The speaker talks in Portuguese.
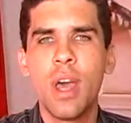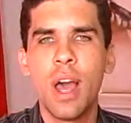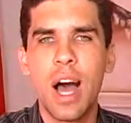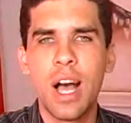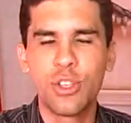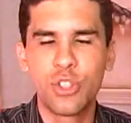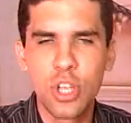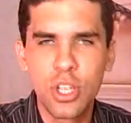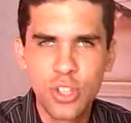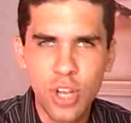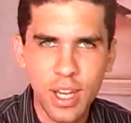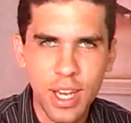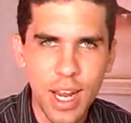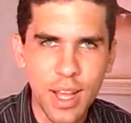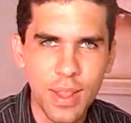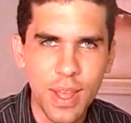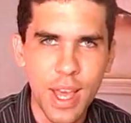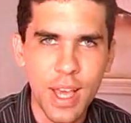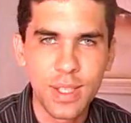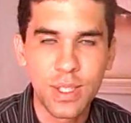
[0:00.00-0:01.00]
a gente
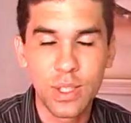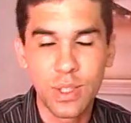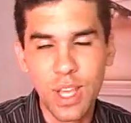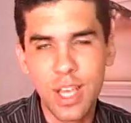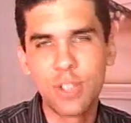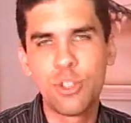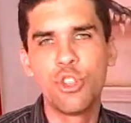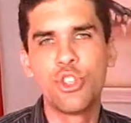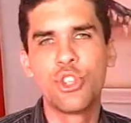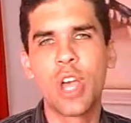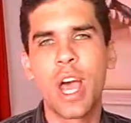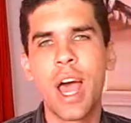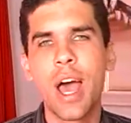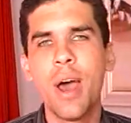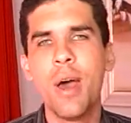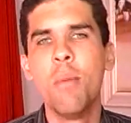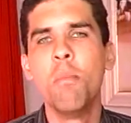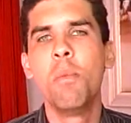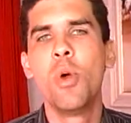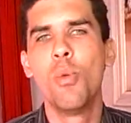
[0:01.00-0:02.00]
agradece. Desde já,
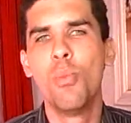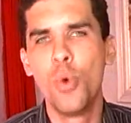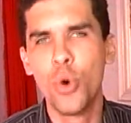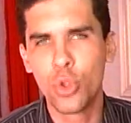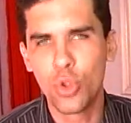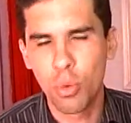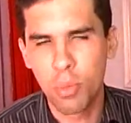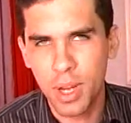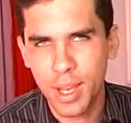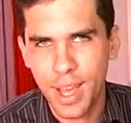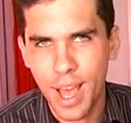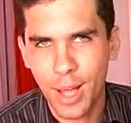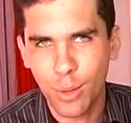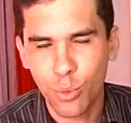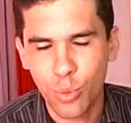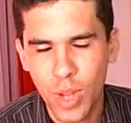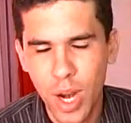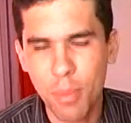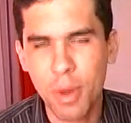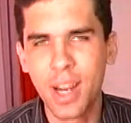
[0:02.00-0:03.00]
meu muito obrigado.
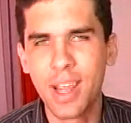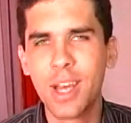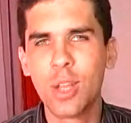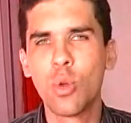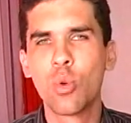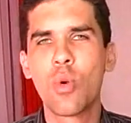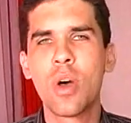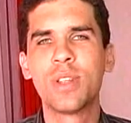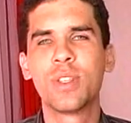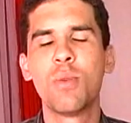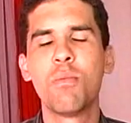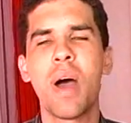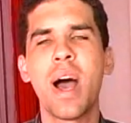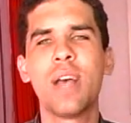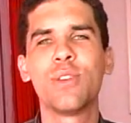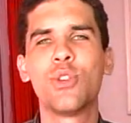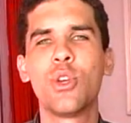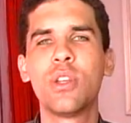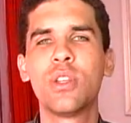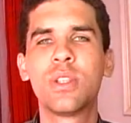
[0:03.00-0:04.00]
Trabalhando com as
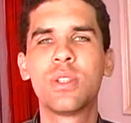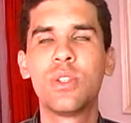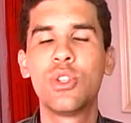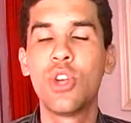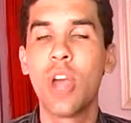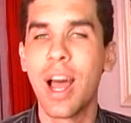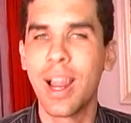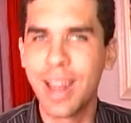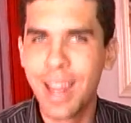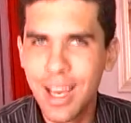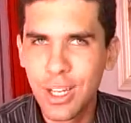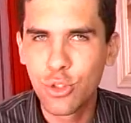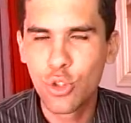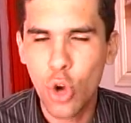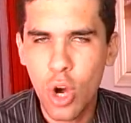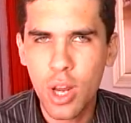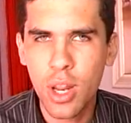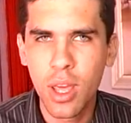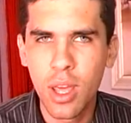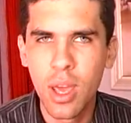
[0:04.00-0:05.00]
imagens de Alan
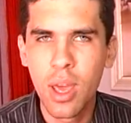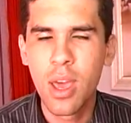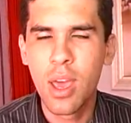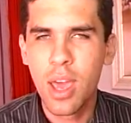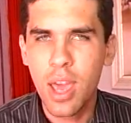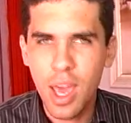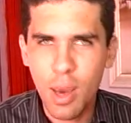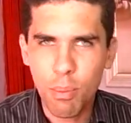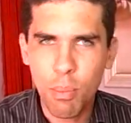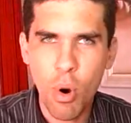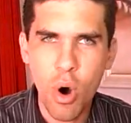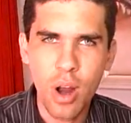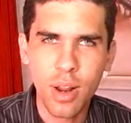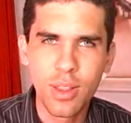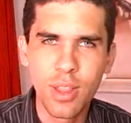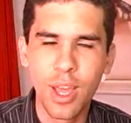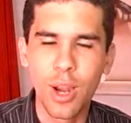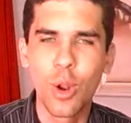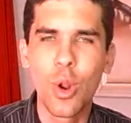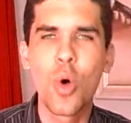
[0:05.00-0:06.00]
Johnny,
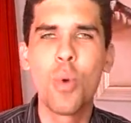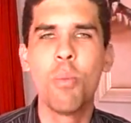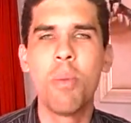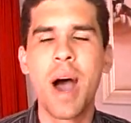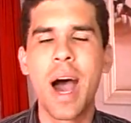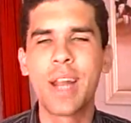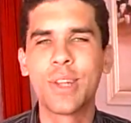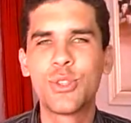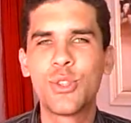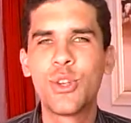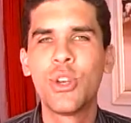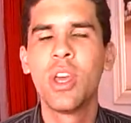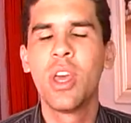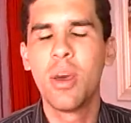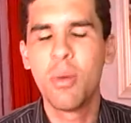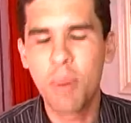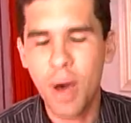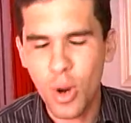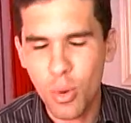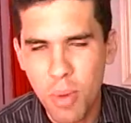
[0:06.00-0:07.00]
repórter Lombardi,
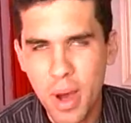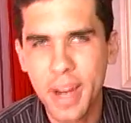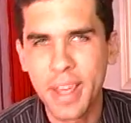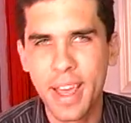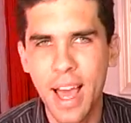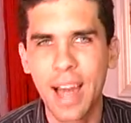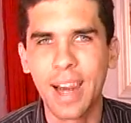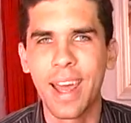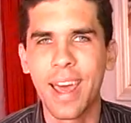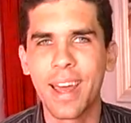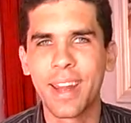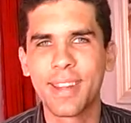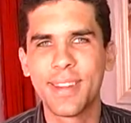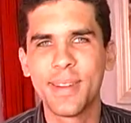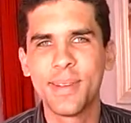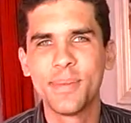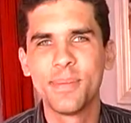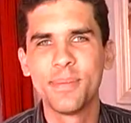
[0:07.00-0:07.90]
para o Maringá Alerta.